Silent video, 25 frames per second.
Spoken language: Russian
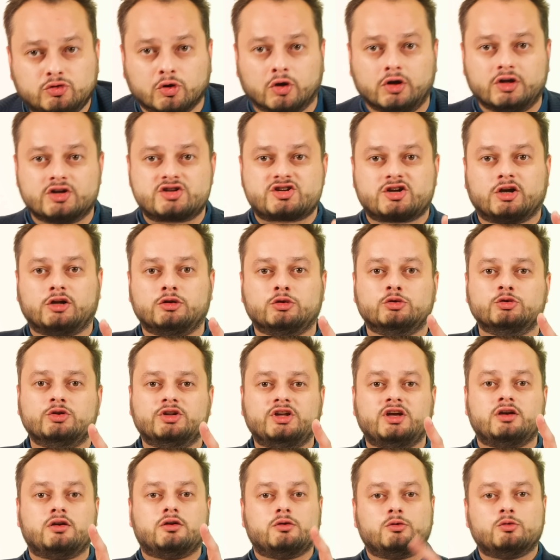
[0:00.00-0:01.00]
то ли
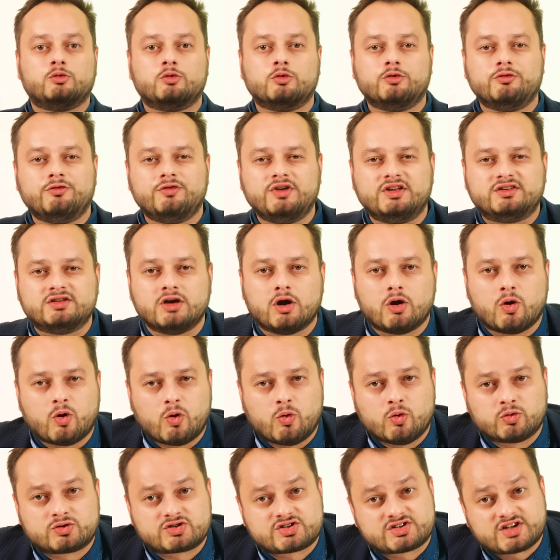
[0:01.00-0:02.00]
шалуны у виде
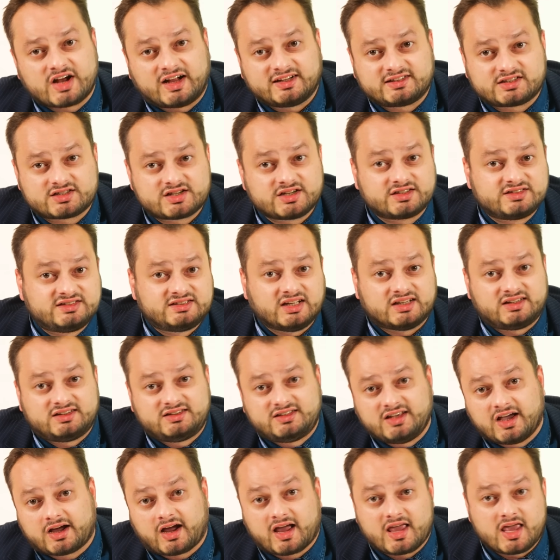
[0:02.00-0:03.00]
учащихся
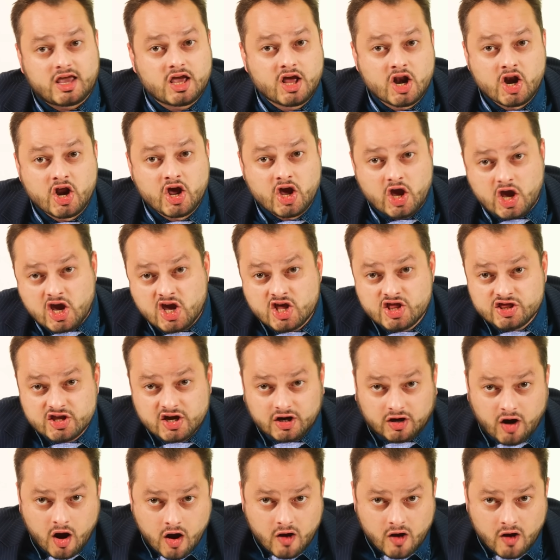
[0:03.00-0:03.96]
тех или иных